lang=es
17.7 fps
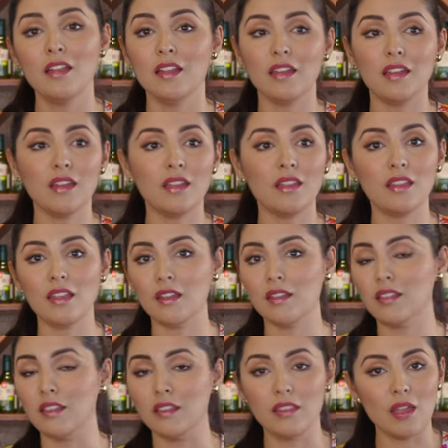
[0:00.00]

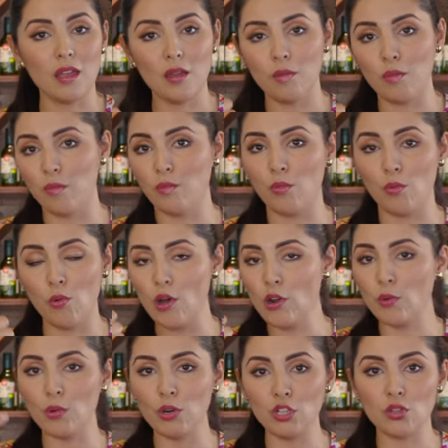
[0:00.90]
eh, de,
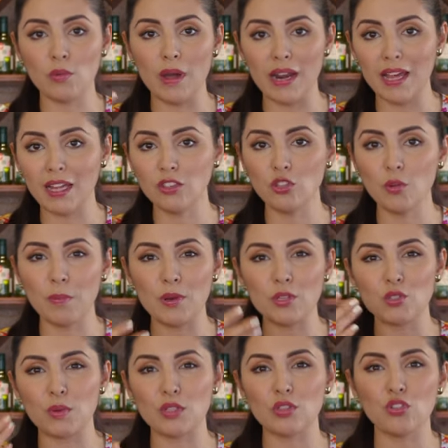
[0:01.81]
bueno, bonito, barato, pero
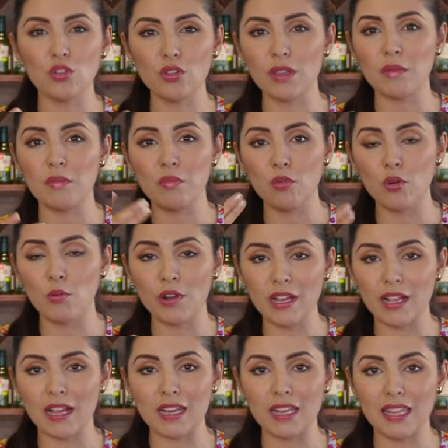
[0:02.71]
sobre todo de muy
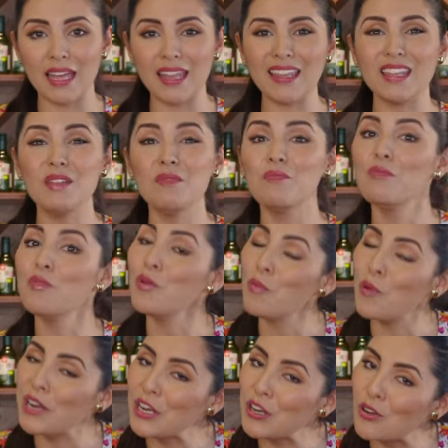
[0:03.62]
buena calidad y muy
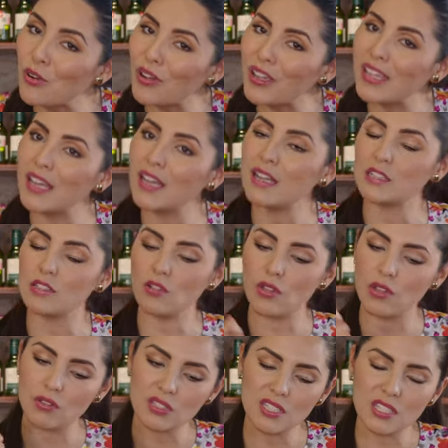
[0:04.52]
buena enología, que es lo
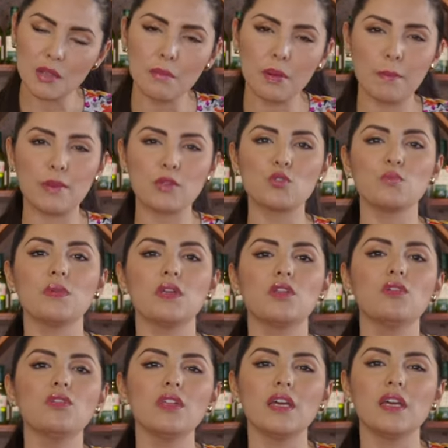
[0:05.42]
que yo siempre he
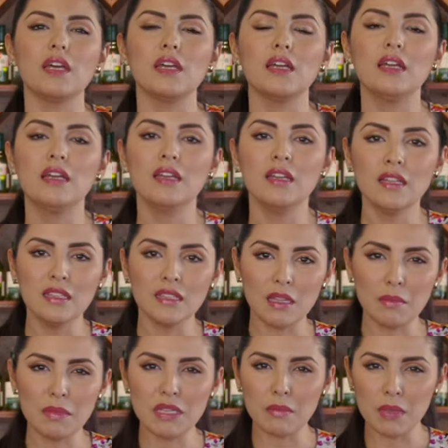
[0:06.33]
presumido de,
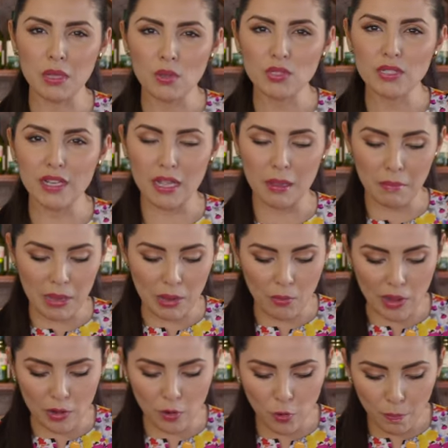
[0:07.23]
mis amigos acá en My
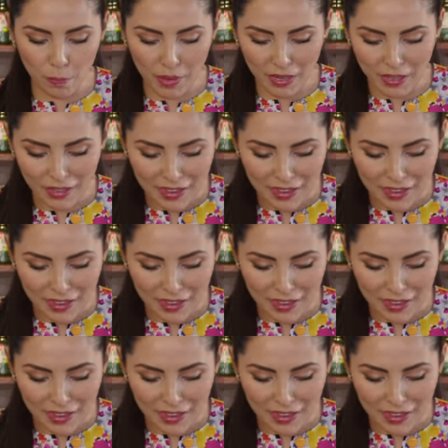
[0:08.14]
Guadalupe.